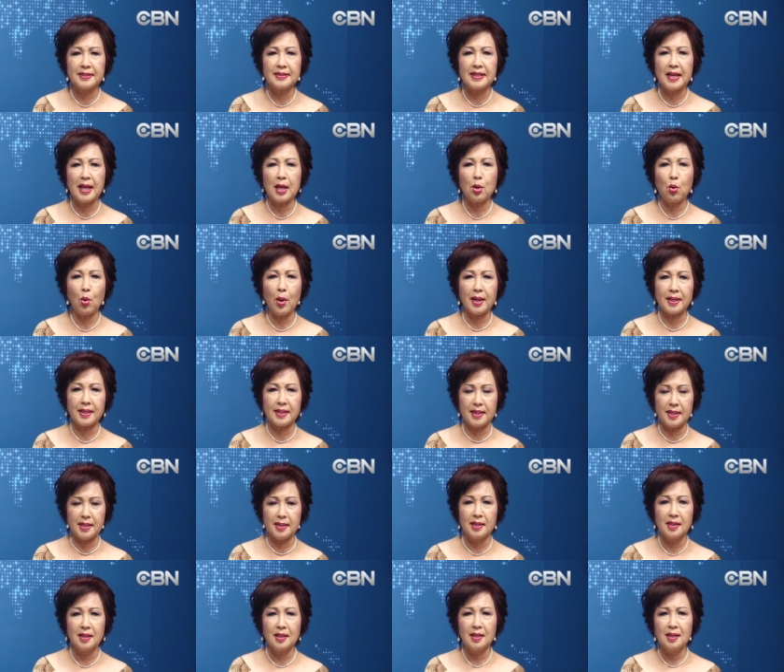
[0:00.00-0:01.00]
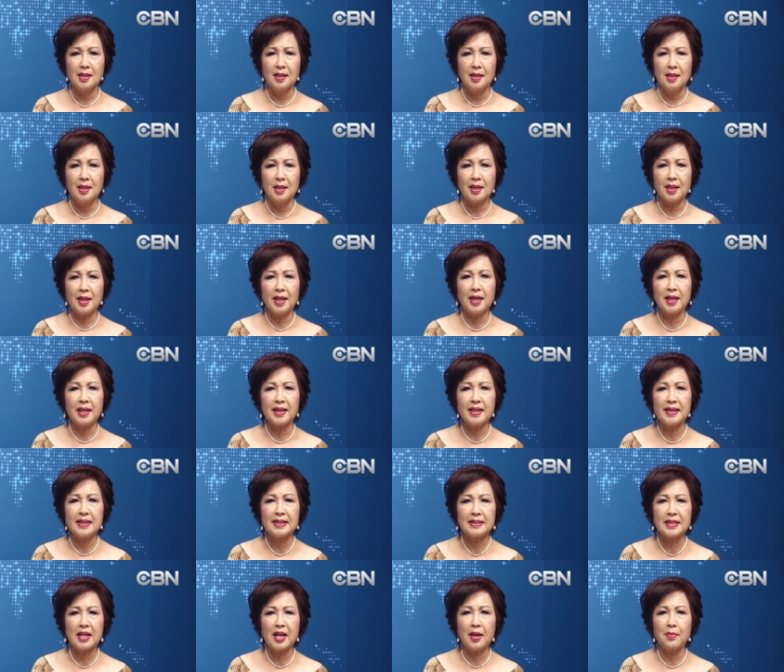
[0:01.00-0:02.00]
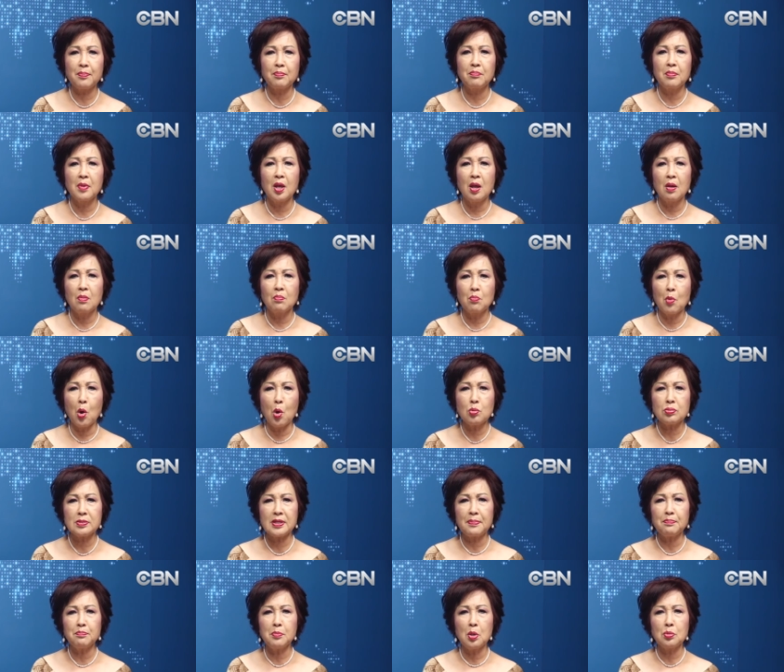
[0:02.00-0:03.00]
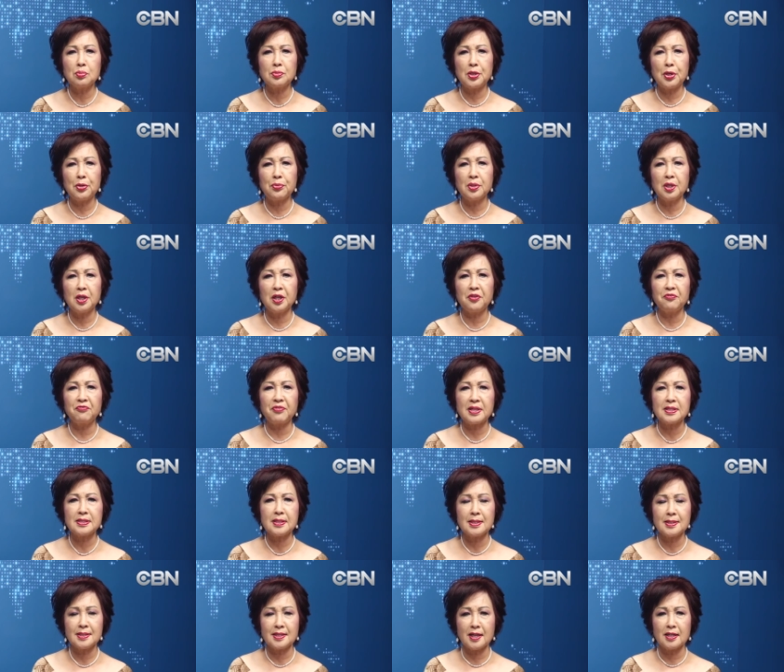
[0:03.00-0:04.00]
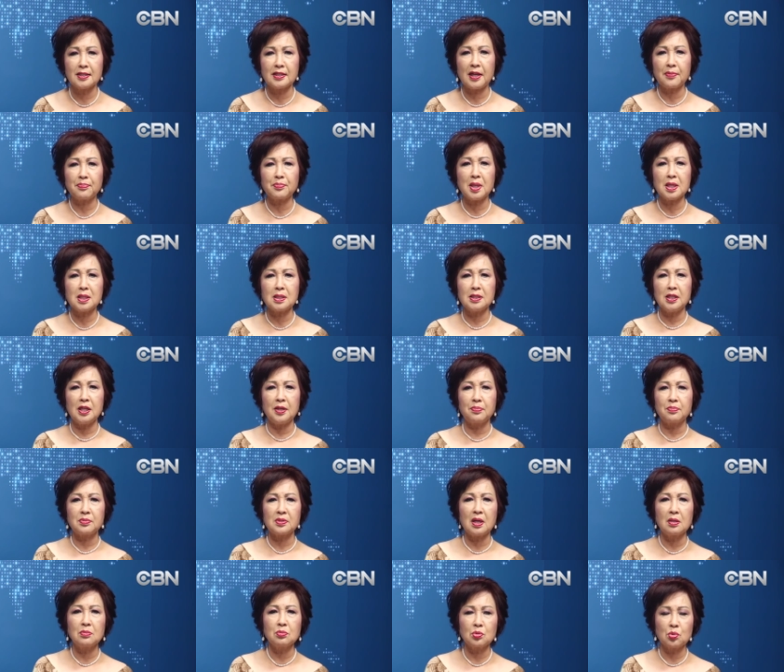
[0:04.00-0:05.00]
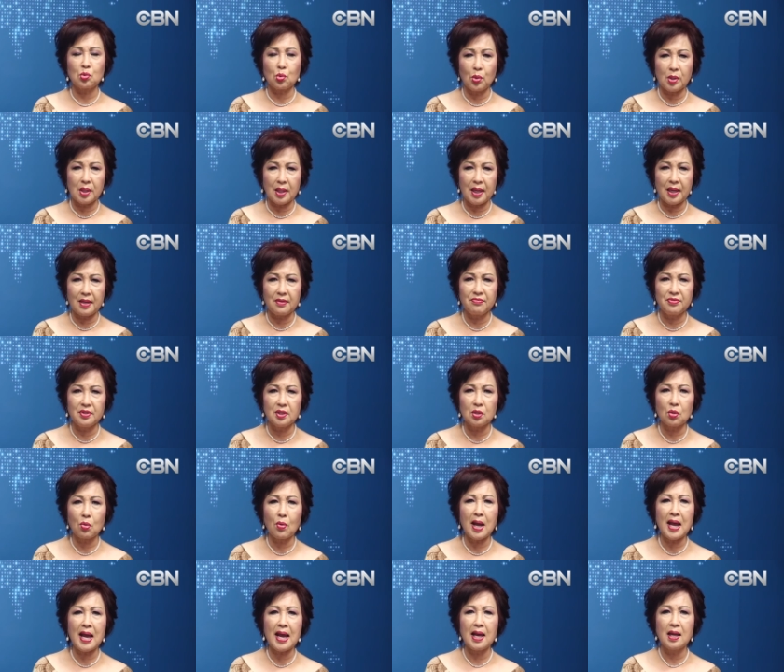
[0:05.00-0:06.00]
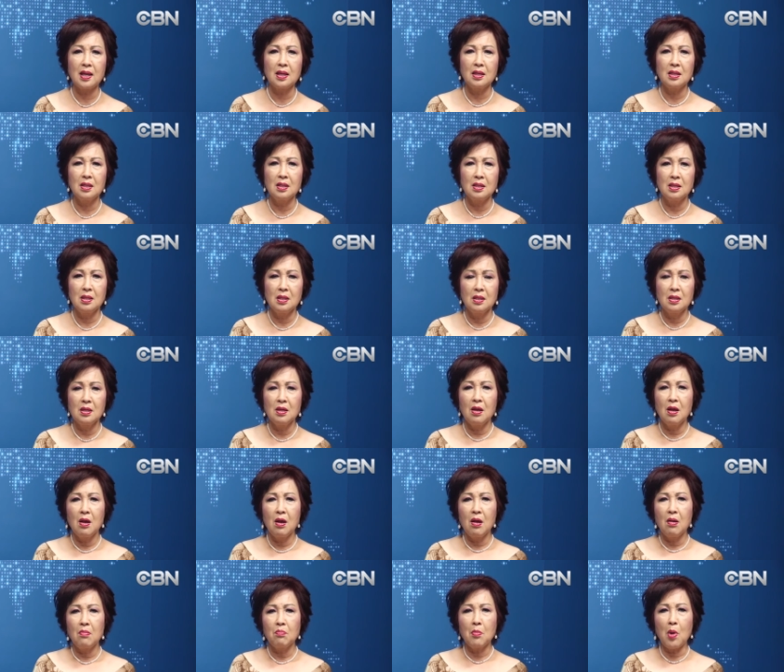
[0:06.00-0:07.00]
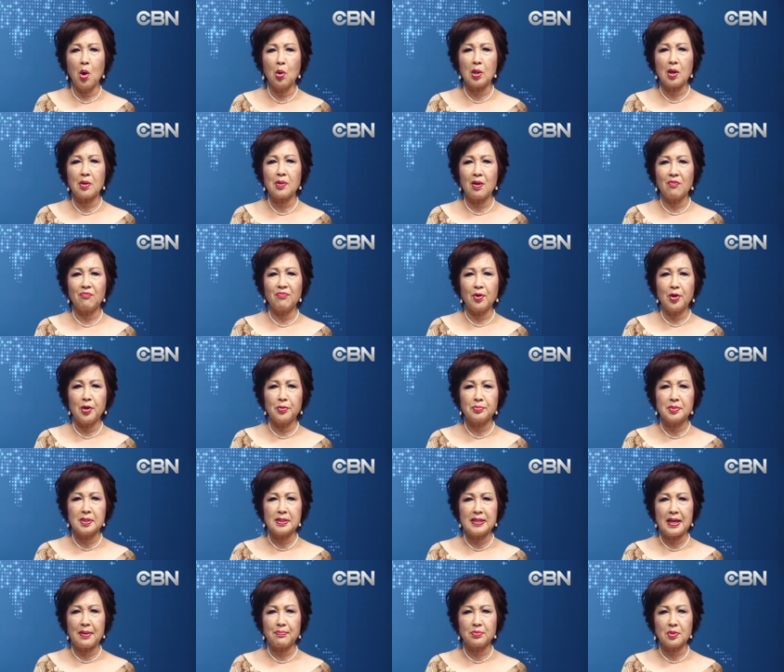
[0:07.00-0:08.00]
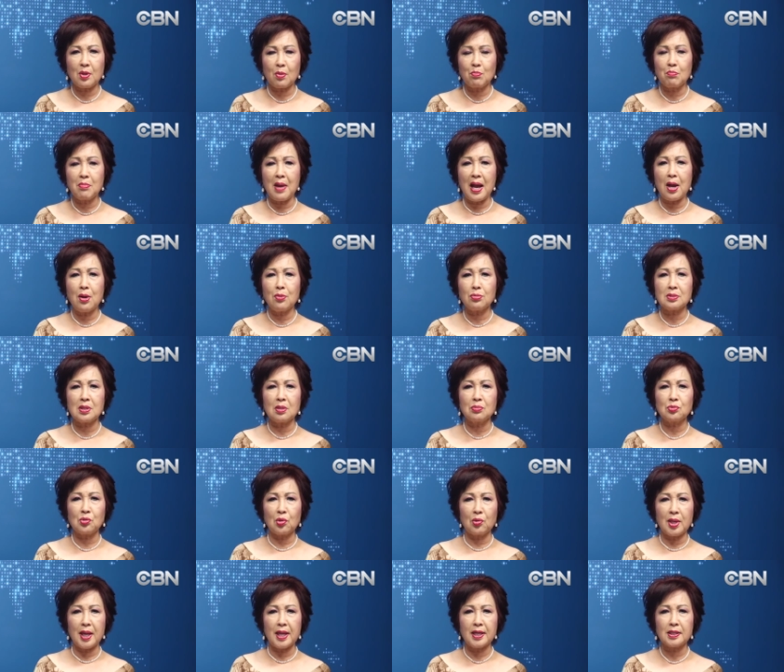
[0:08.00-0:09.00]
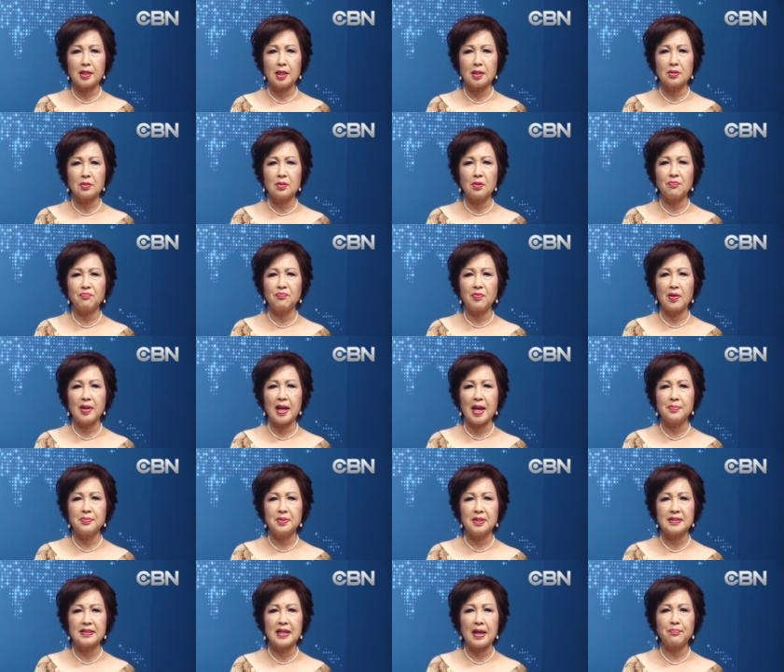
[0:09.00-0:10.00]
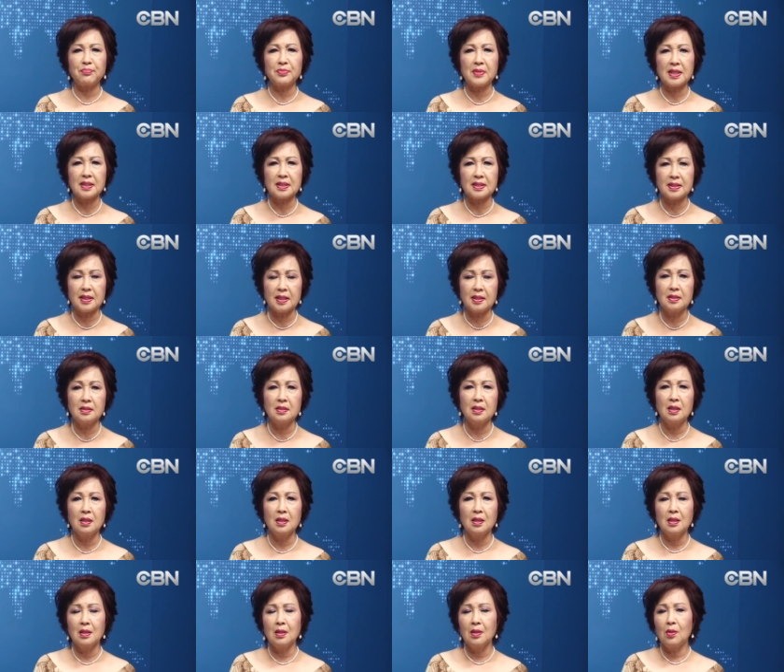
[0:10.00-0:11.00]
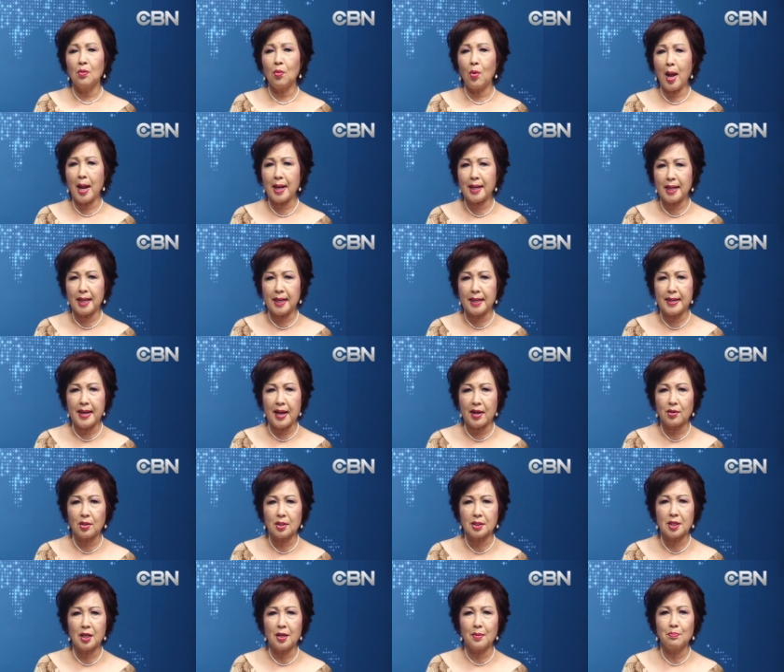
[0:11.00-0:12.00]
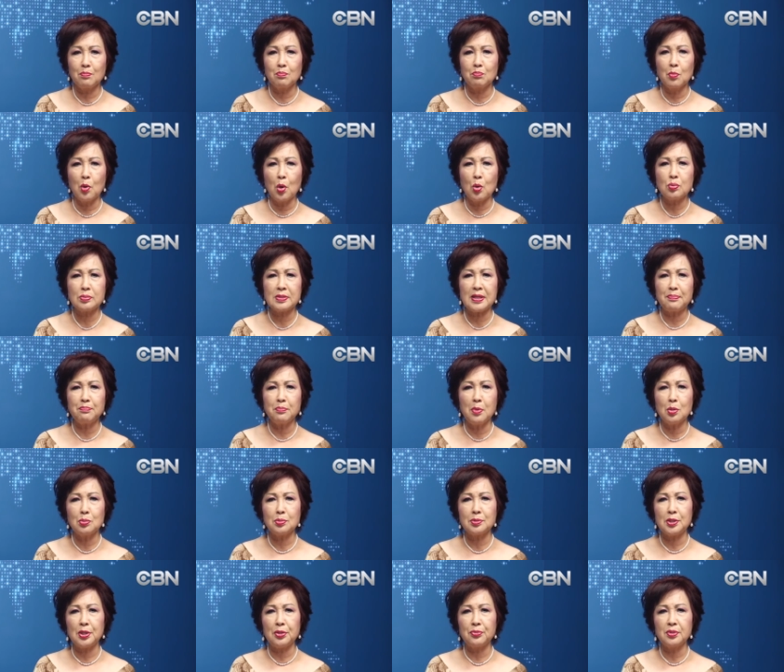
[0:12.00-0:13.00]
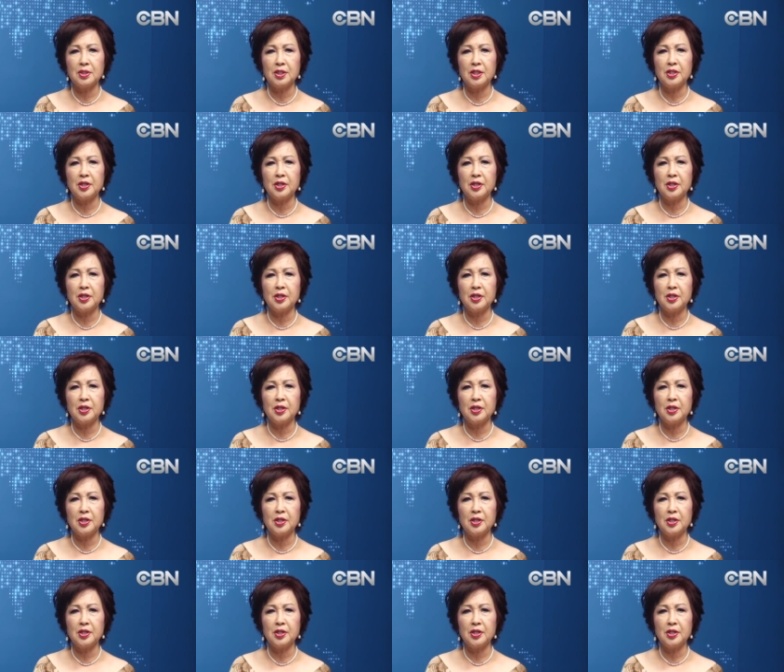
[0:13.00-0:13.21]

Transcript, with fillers: tế Hoa Kỳ, khi khiến thêm 4.4 triệu người phải xin trợ cấp thất nghiệp trong tuần lễ vừa qua. Bộ Lao động vào hôm thứ Năm thông báo trong tuần lễ kết thúc vào ngày 18 tháng 4, Hoa Kỳ đã có thêm 4.4 triệu người